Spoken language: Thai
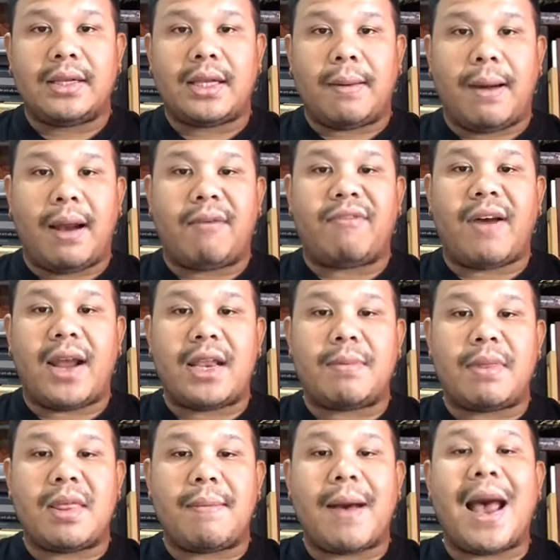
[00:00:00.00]
สะพานไฟจะ
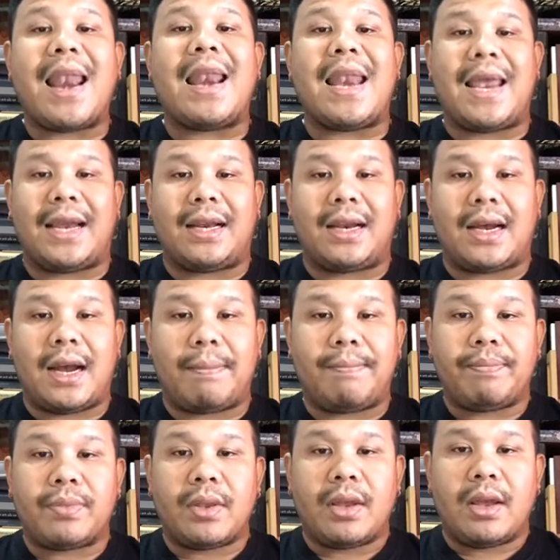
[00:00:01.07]
เป็นสะพานเหล็กนะครับ
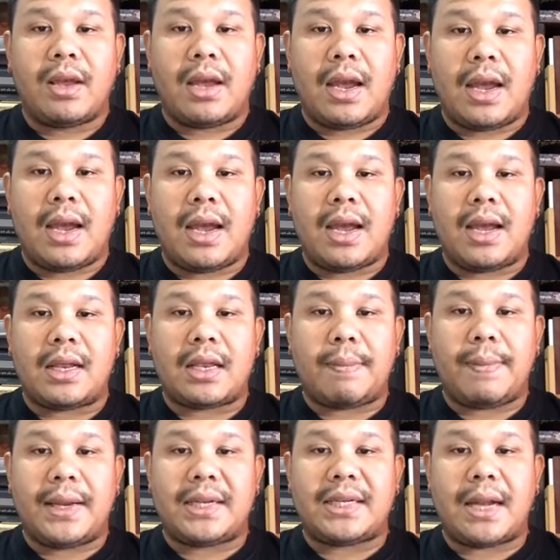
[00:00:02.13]
อ่าจะ
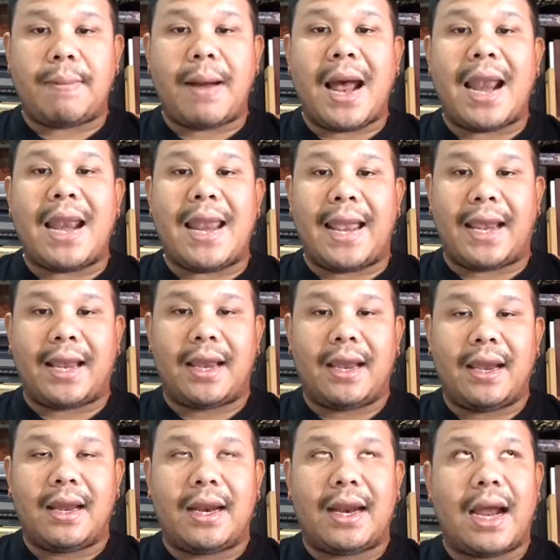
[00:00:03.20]
เป็นสะพานเหล็ก
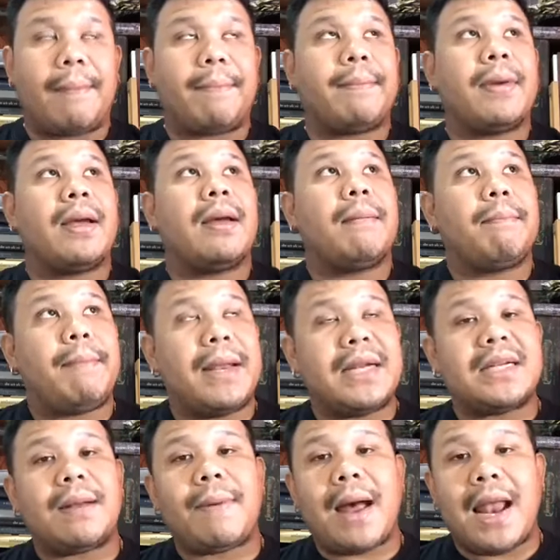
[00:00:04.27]
นะครับ เป็น
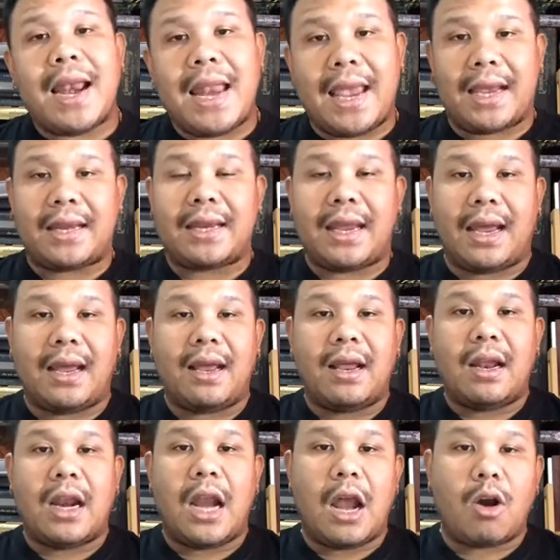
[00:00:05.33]
สะพานเหล็กเนี่ย
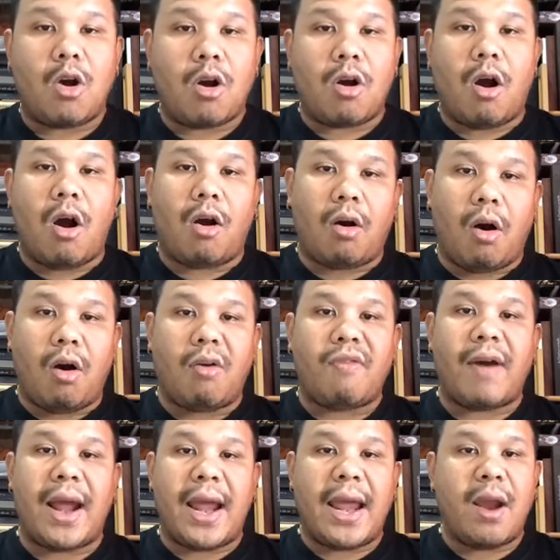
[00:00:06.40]
แล้วก็ก่อกองไฟ
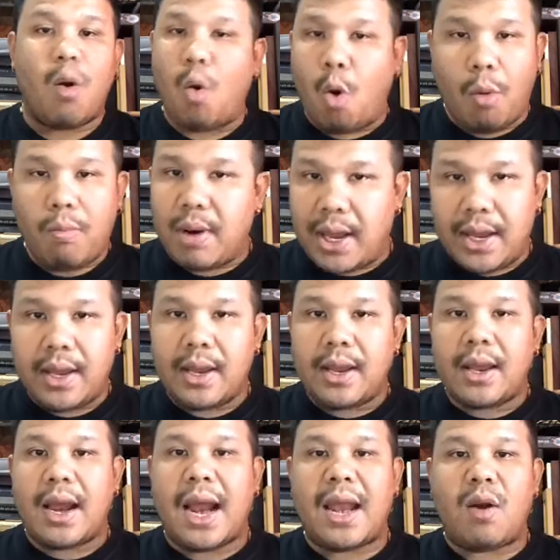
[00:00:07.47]
ให้โหมเลย
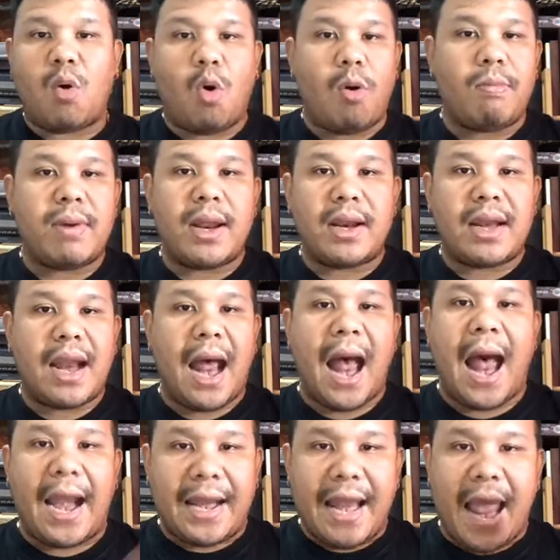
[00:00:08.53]
ให้โหมเนี่ย
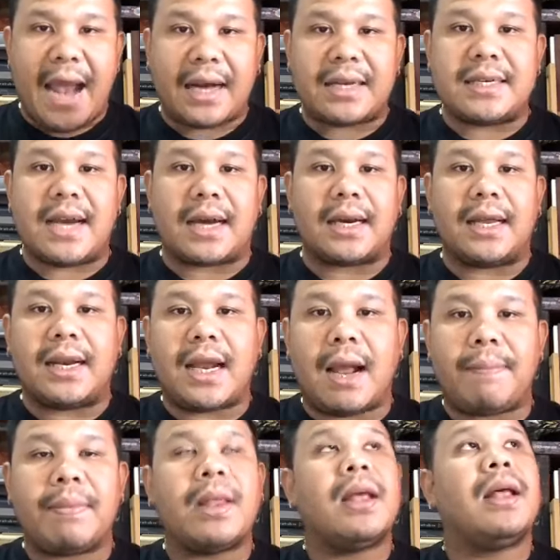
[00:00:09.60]
ฐานแดงเถือกเลยนะค
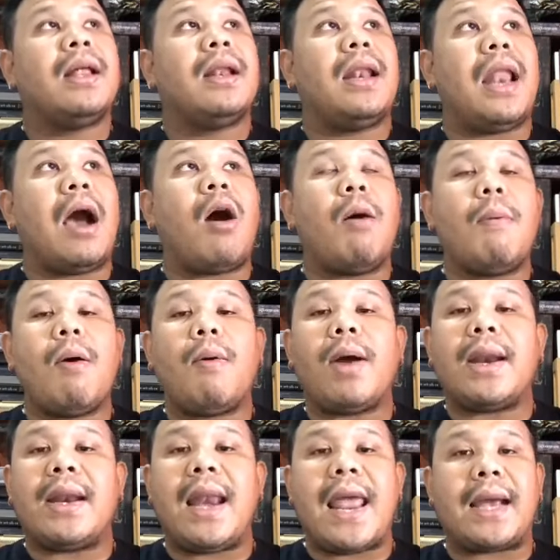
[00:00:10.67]
รับแล้วเขาบอกว่า
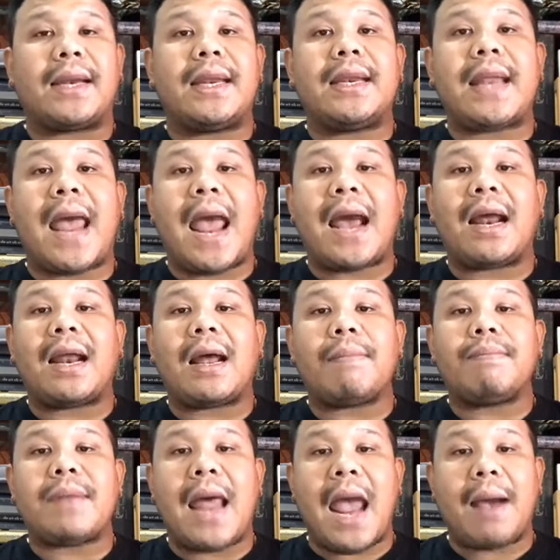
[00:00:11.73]
เหล็กนี่แดงนะครับ
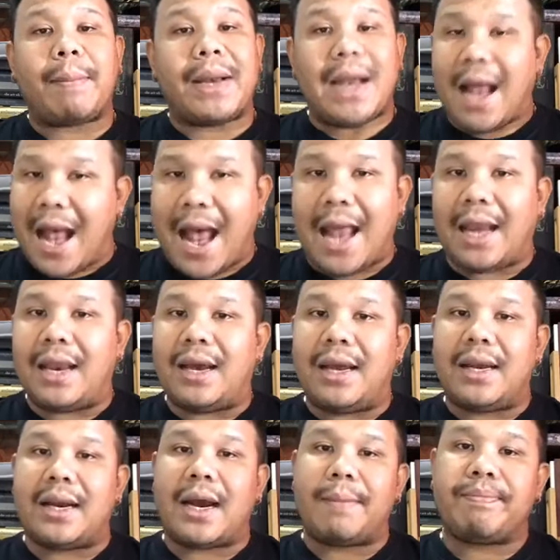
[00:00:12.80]
แดงเป็นฐานเลย
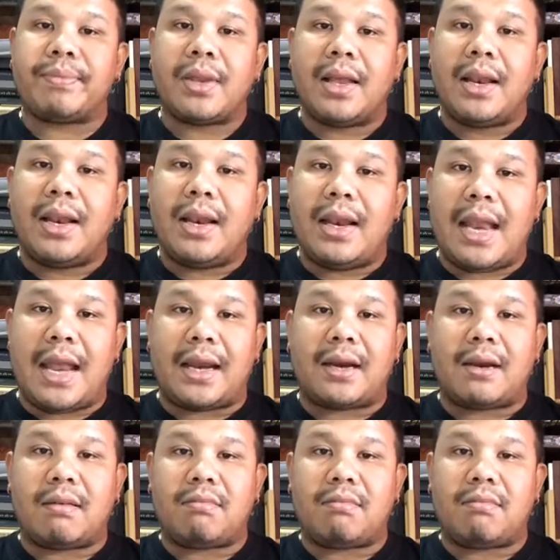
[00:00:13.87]
นะครับ เหล็ก